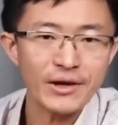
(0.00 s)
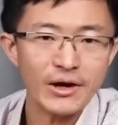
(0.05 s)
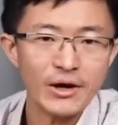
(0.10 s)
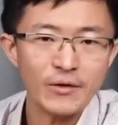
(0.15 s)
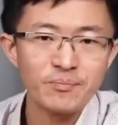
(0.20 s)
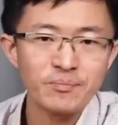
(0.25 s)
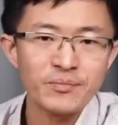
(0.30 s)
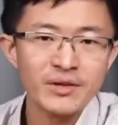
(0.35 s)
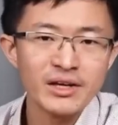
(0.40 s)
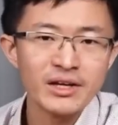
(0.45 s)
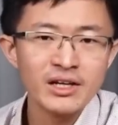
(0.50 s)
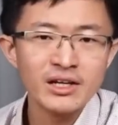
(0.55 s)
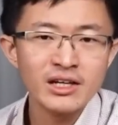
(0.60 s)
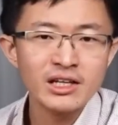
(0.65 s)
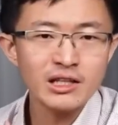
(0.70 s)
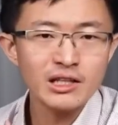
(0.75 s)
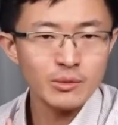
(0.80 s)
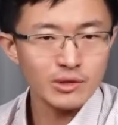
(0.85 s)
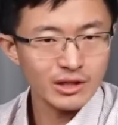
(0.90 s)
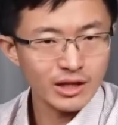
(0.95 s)
好，
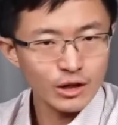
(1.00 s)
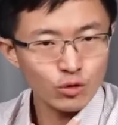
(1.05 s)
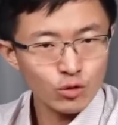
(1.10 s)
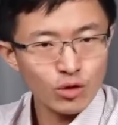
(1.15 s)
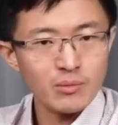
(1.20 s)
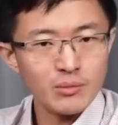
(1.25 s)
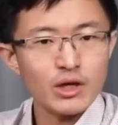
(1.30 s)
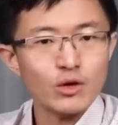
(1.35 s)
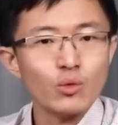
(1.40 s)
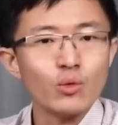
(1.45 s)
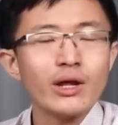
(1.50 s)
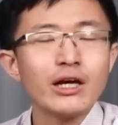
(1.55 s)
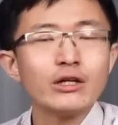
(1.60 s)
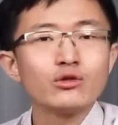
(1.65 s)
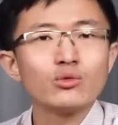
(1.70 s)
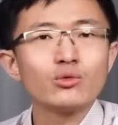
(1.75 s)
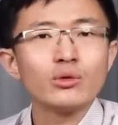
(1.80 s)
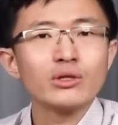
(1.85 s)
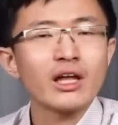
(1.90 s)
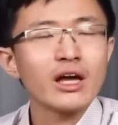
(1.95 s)
那么当然对美国来说，